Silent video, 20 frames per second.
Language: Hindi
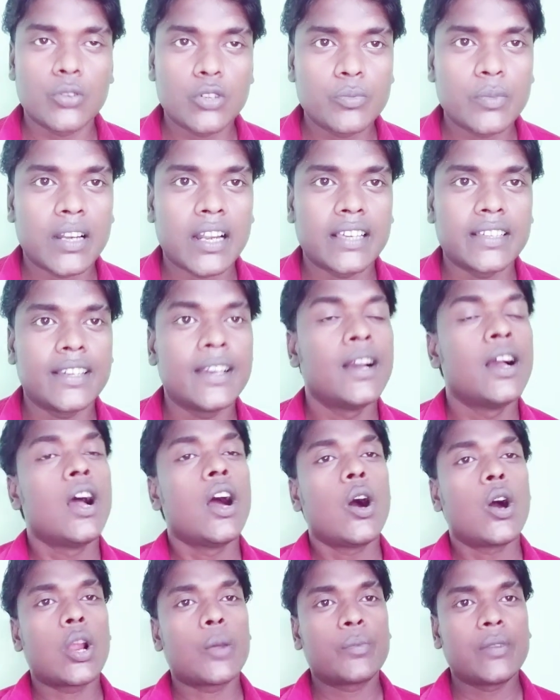जरूर बढ़ाइए
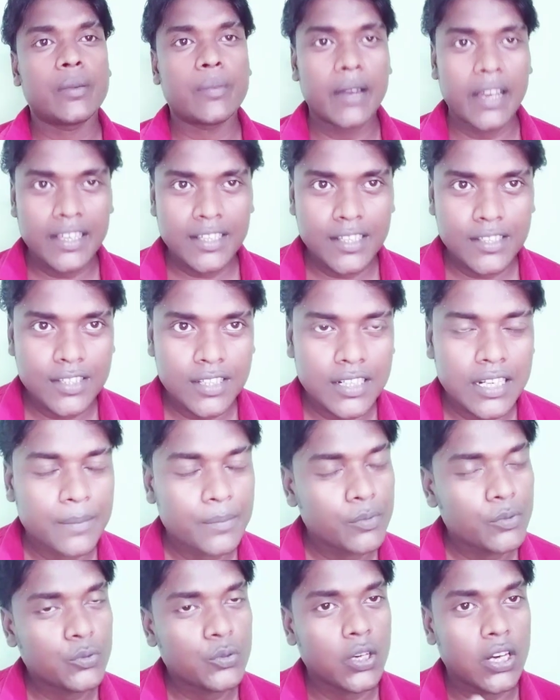और अपने भाई किशन
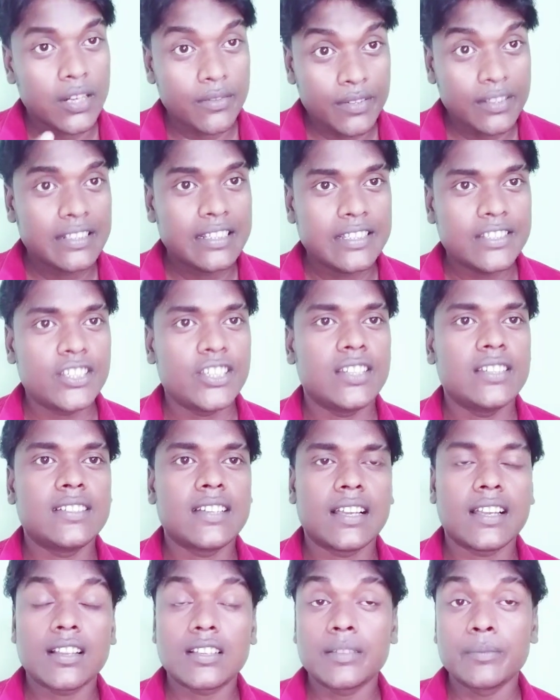कपूर को अभी दीजिए
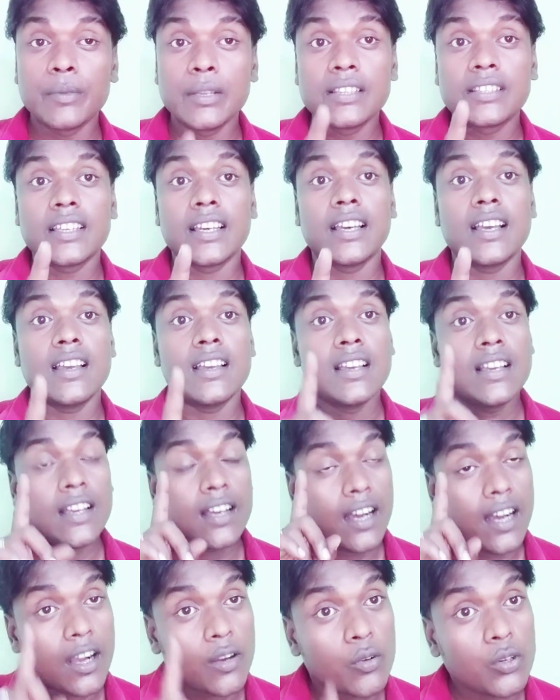इजाज़त मिलते
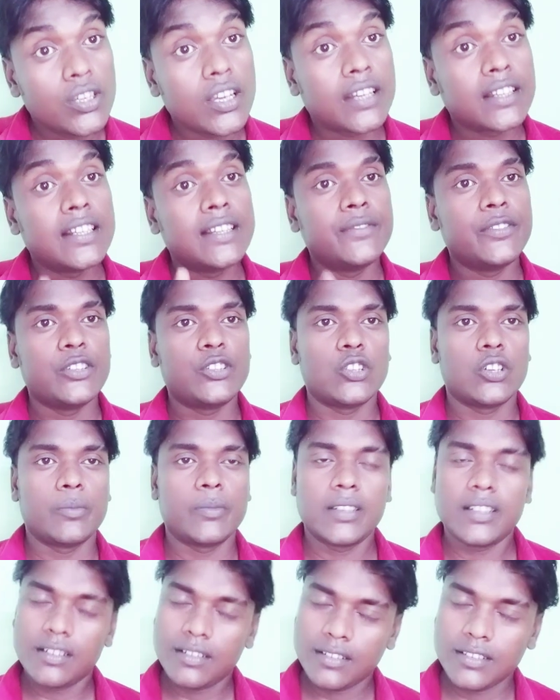हैं कोई अगले वीडियो
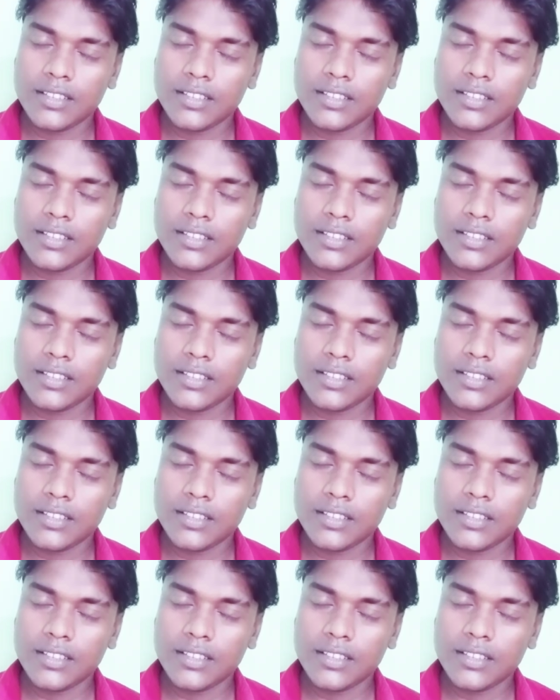में